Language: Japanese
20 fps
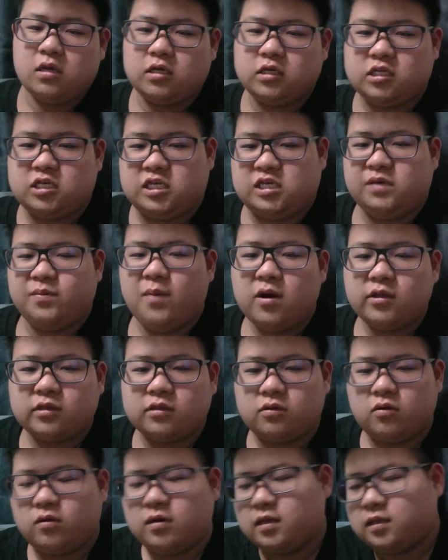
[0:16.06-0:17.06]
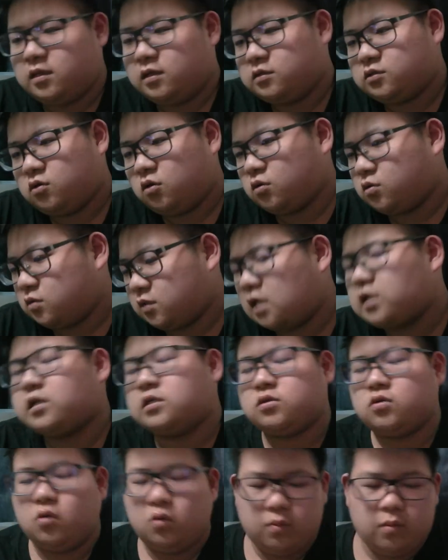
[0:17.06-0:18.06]
キモって俺はね、そう、ただ
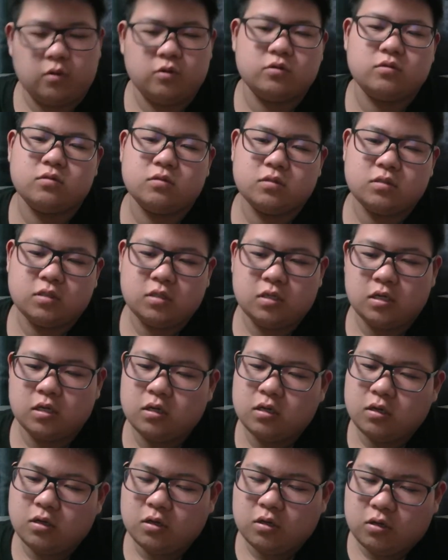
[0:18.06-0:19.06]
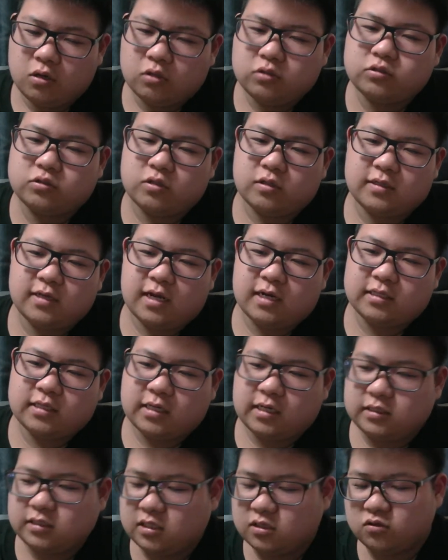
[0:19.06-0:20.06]
そう思う。本当にあなた
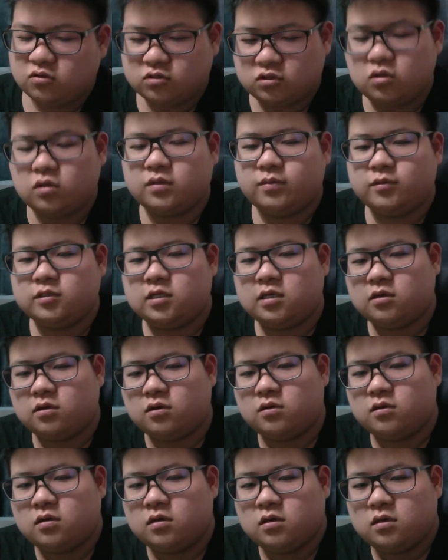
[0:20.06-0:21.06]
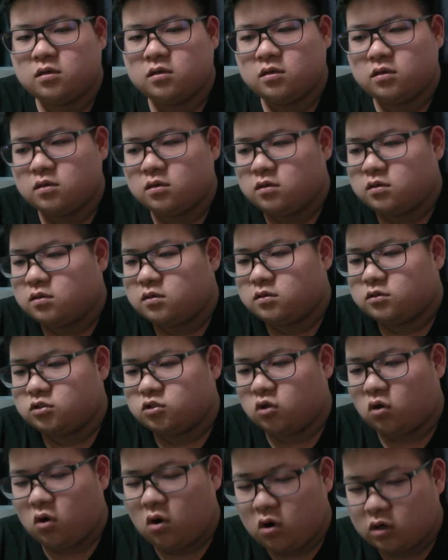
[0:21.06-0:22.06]
がやってることすごい気持ち悪いよ。
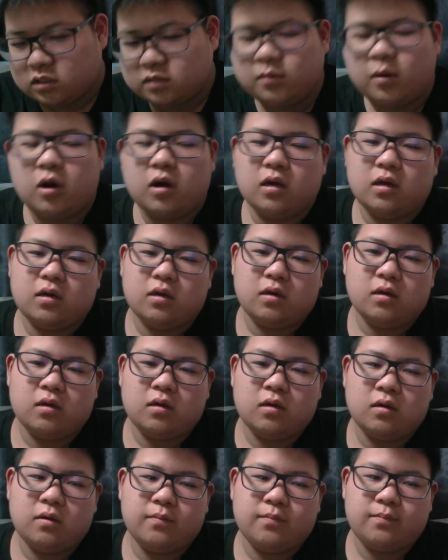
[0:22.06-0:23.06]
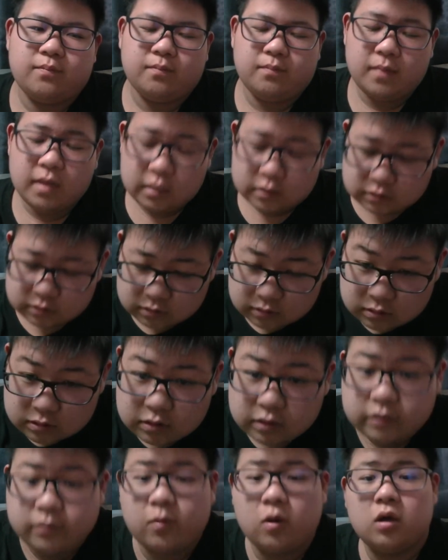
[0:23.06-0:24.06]
超キモい。めっ
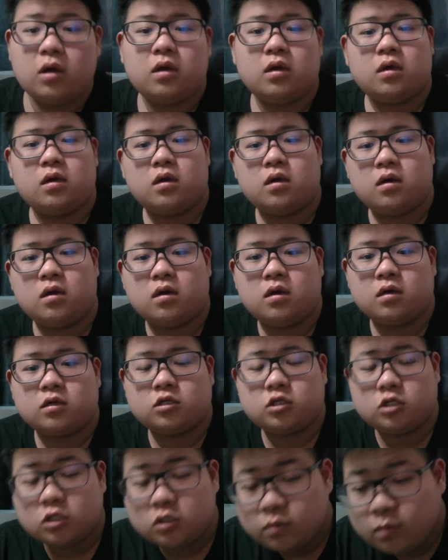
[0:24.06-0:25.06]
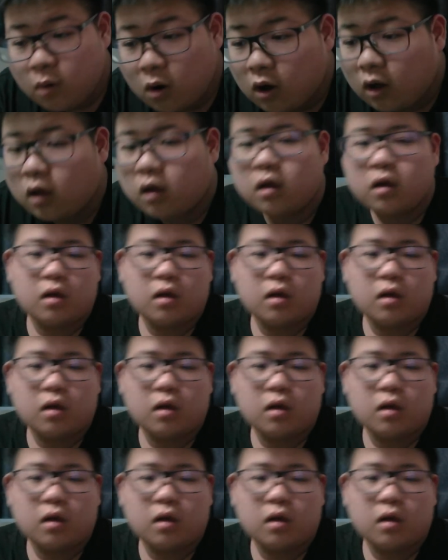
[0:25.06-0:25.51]
ちゃキモい。キモい。